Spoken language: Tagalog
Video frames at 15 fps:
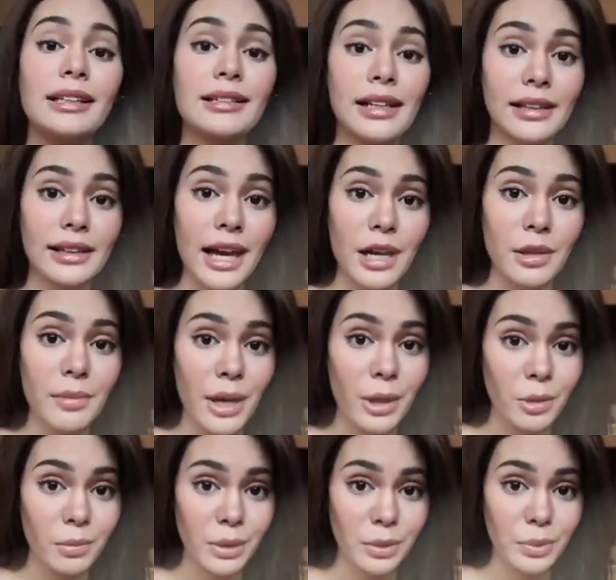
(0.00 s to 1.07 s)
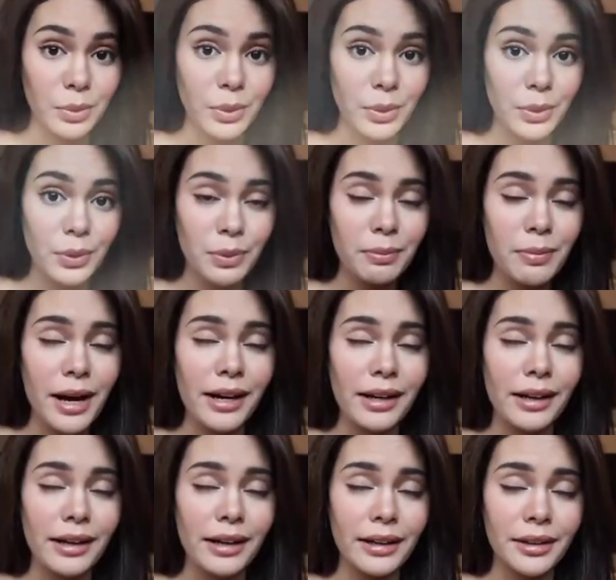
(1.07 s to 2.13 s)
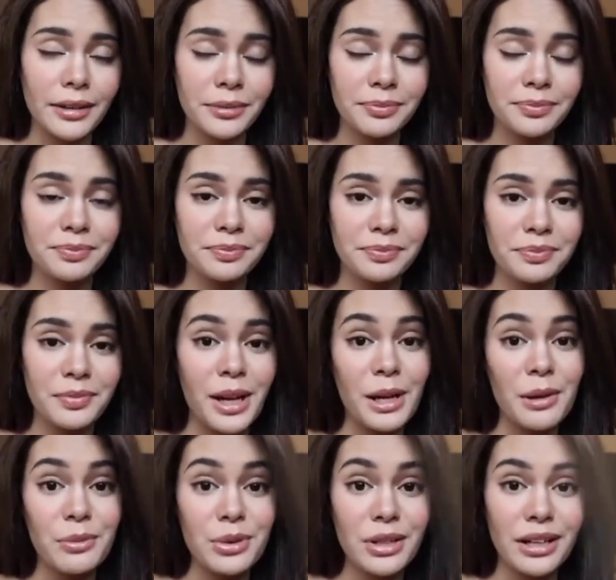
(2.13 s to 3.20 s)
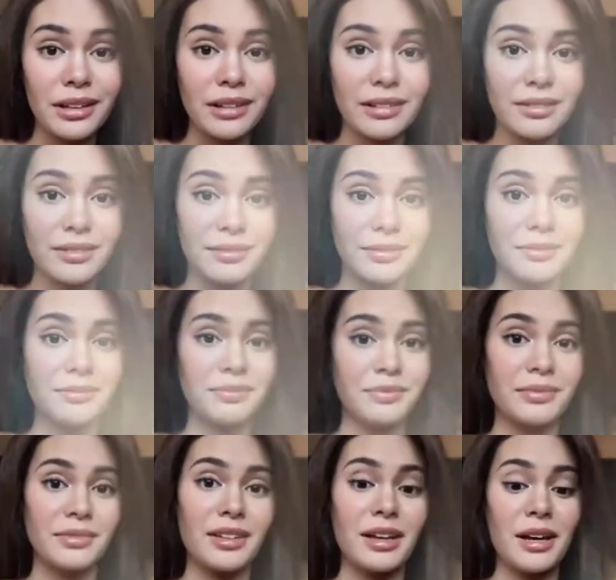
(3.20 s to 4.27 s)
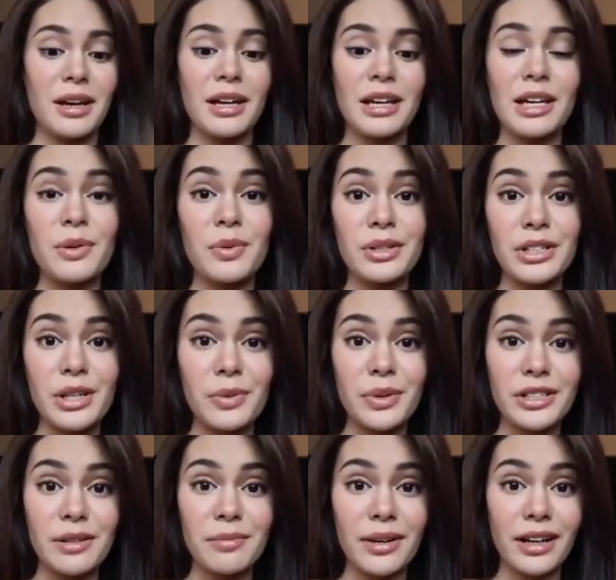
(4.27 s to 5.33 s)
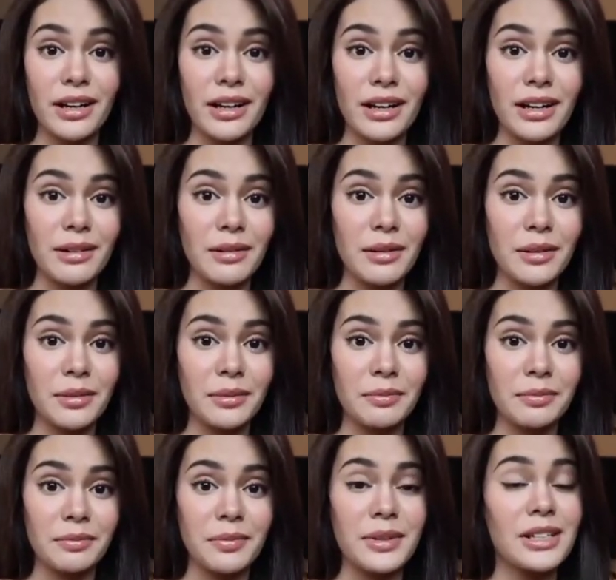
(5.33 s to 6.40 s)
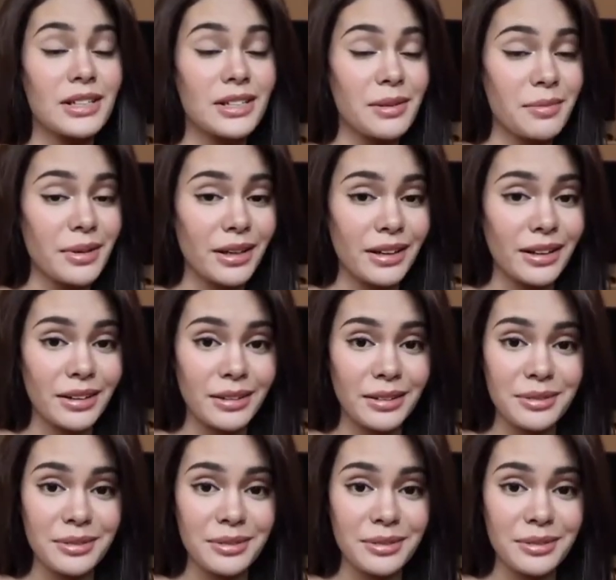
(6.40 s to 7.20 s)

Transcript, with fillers: Magdasal tayo bago matulog para, alam mo na, iwas-iwas sa mga masasamang